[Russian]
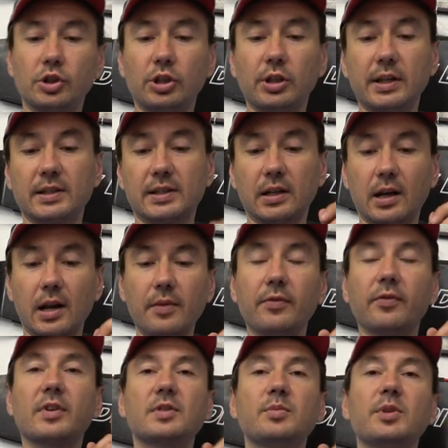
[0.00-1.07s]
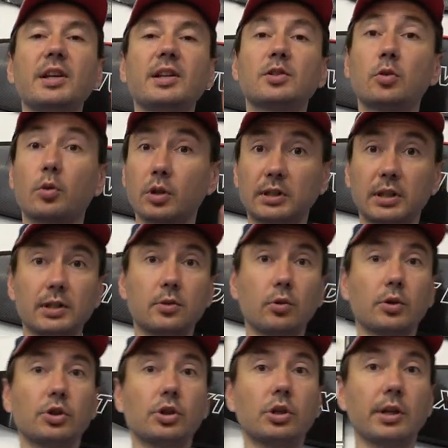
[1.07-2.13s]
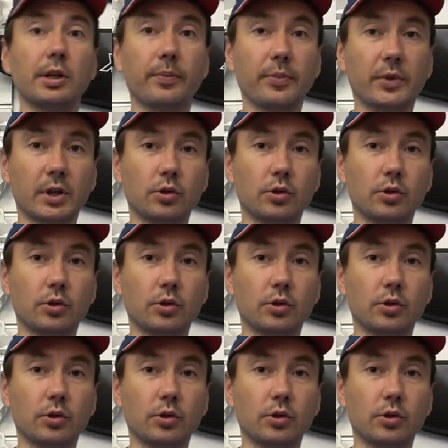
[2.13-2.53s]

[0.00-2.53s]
400 грамм в размере 43-44.